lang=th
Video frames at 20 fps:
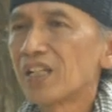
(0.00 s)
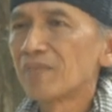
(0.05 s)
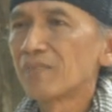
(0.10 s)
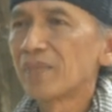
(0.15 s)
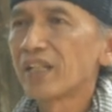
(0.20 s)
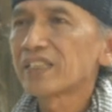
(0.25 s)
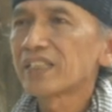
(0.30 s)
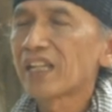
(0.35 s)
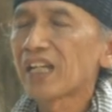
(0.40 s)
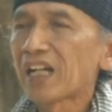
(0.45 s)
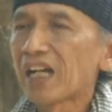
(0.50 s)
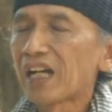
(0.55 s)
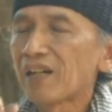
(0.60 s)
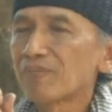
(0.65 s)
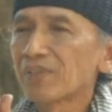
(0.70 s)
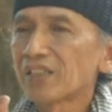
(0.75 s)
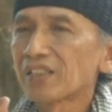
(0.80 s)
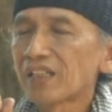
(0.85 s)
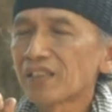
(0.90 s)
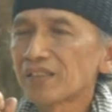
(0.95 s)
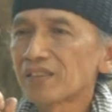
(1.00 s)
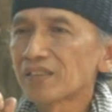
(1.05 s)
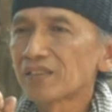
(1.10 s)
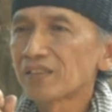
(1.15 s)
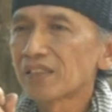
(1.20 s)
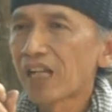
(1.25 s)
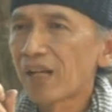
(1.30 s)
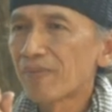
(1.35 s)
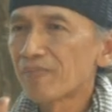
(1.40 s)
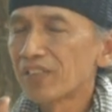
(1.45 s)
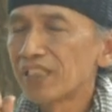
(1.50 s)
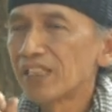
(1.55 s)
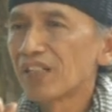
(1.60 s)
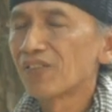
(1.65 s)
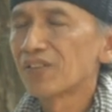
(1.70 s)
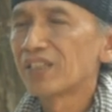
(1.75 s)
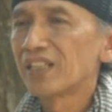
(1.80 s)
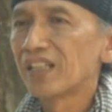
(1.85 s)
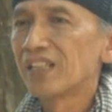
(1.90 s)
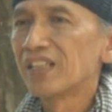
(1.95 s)
แม้แต่คำคำเดียว
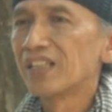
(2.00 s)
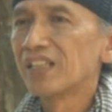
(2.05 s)
เนี่ย